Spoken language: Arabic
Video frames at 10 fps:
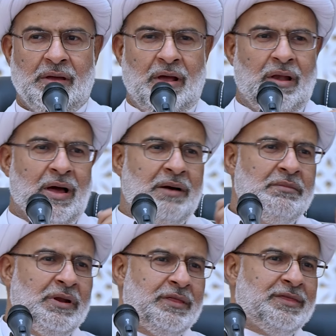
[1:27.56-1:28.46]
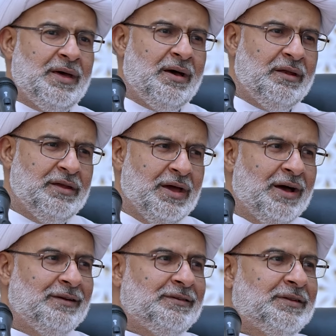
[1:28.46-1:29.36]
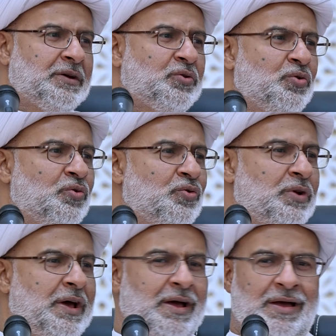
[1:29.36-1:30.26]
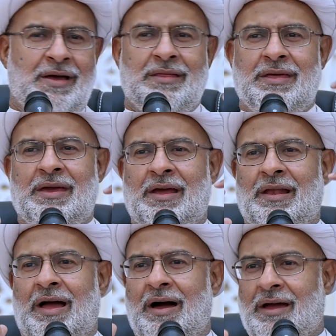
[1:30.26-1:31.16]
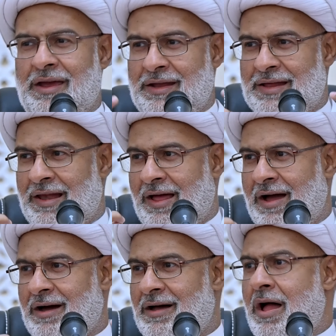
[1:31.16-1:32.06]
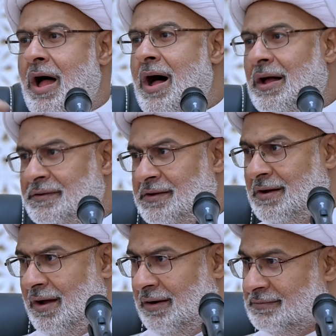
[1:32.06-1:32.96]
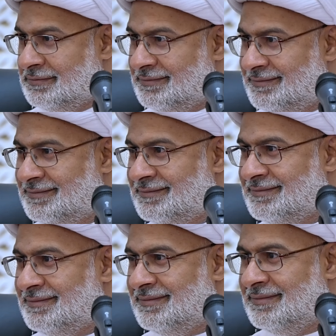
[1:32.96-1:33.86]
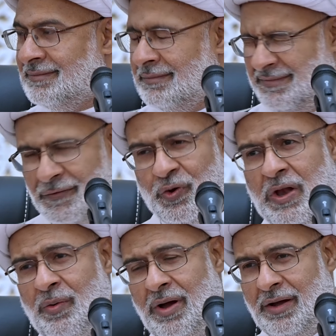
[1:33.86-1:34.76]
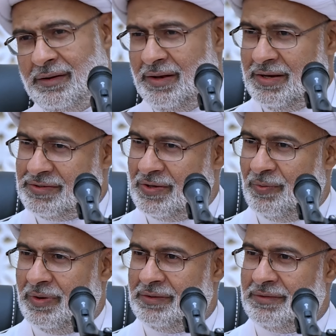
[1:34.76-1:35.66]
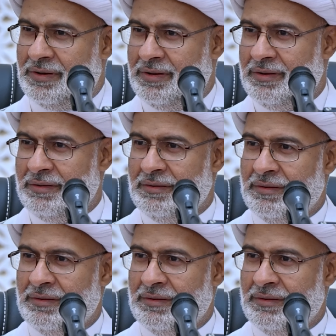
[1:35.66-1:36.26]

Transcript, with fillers: الامر الثاني ان تكون هذه العقيده الحقه حاضره تقول له واحد ليش سويت كذي